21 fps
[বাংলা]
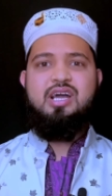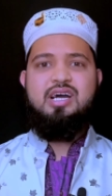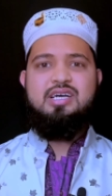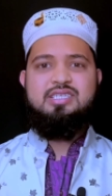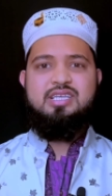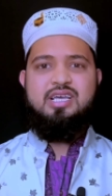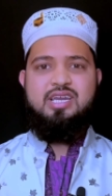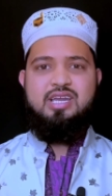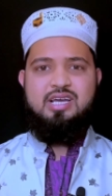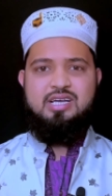
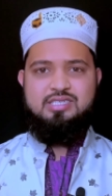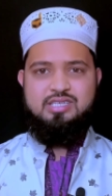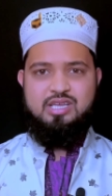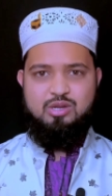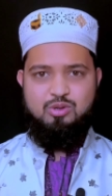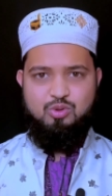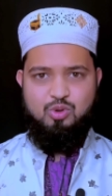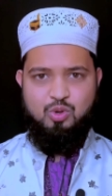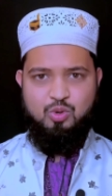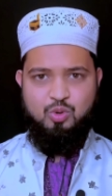হাজার
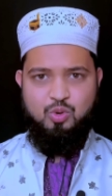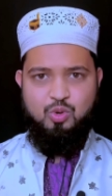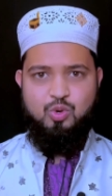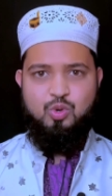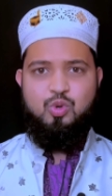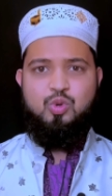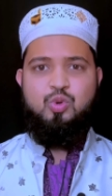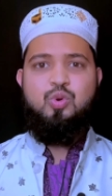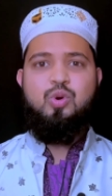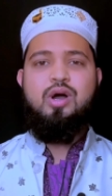হাজার লক্ষ
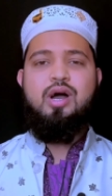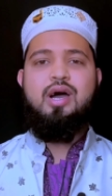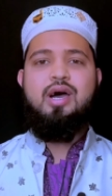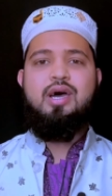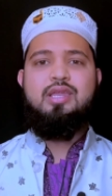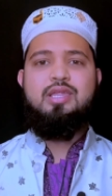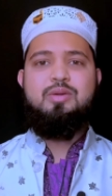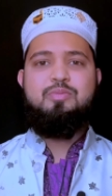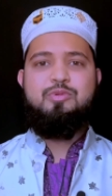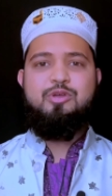লক্ষ
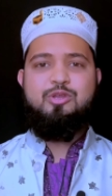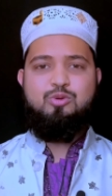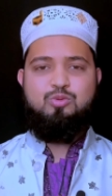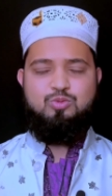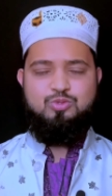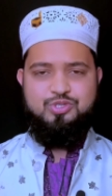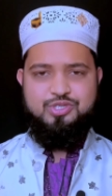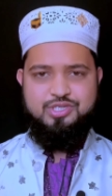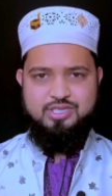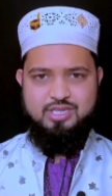আলেমের
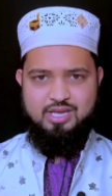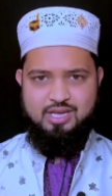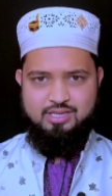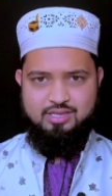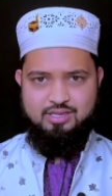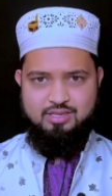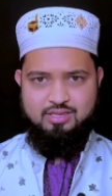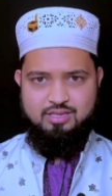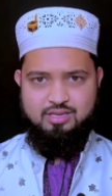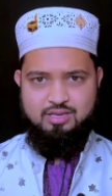
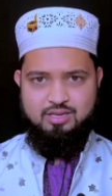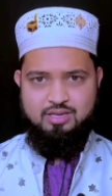ওস্তাদ